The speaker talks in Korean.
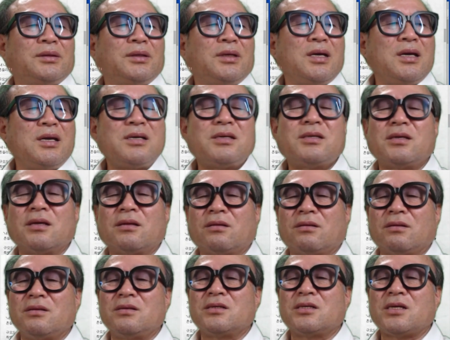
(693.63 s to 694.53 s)

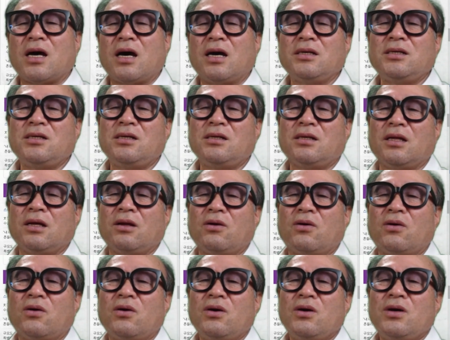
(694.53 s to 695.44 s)
있었던
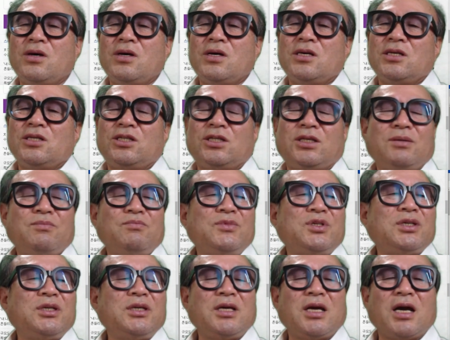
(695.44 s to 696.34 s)
사실대로
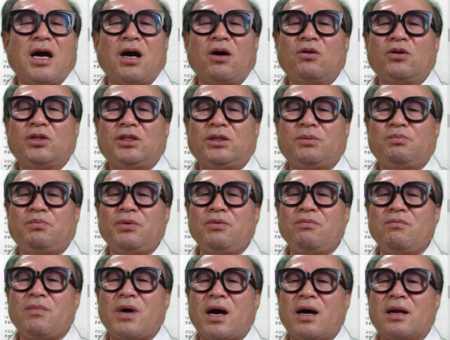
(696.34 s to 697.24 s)
심증이 하고
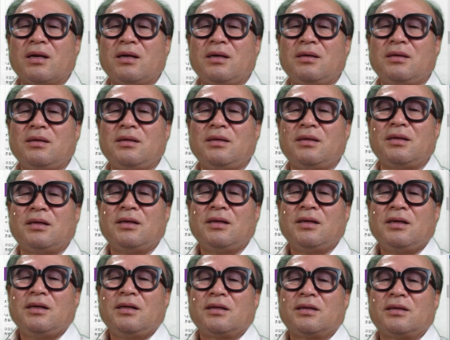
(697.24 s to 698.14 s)
싶은 말을
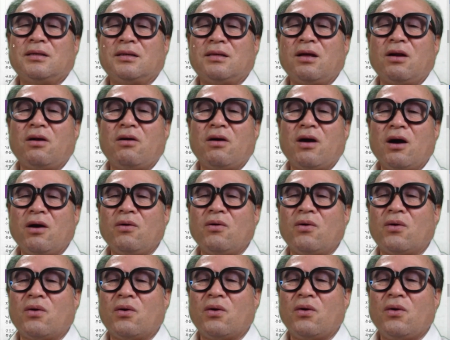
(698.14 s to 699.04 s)
그대로
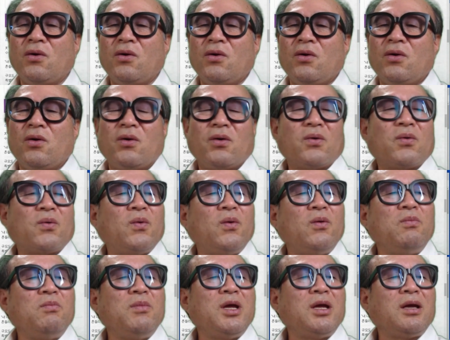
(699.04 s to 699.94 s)
하고
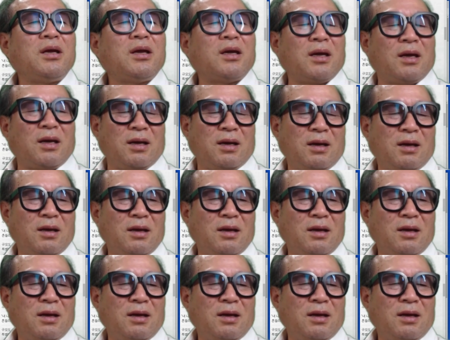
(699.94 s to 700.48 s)
국민께